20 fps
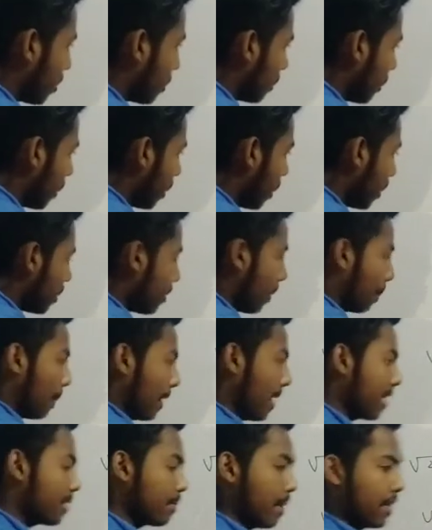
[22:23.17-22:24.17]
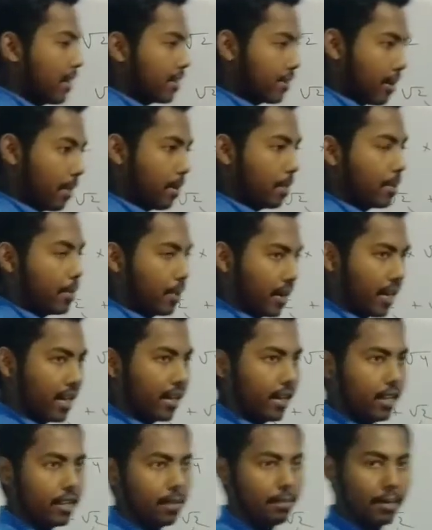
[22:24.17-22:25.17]
था इसमें जब प्लस माइनस का अभी बना
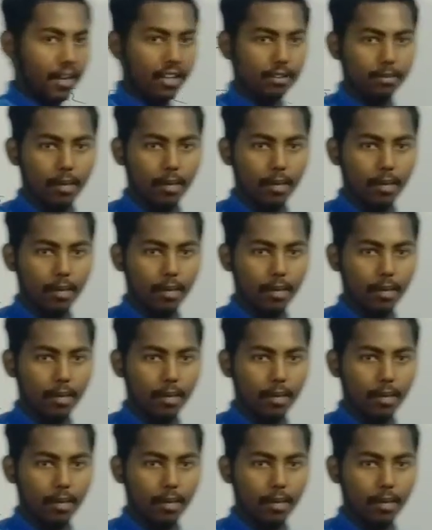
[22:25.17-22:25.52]
रहे हैं तो प्लस